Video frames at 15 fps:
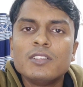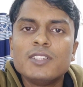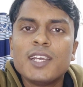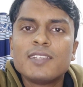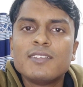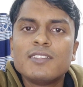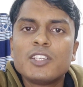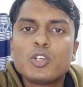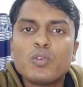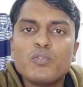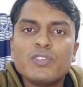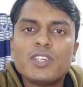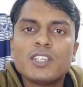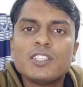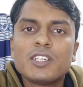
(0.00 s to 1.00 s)
যে অ্যাসিস্ট্যান্ট
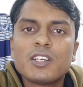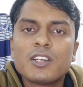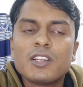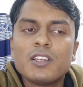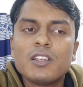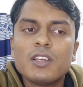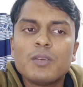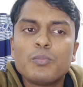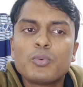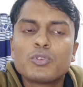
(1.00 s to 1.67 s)
অফিসার জেনারেল এই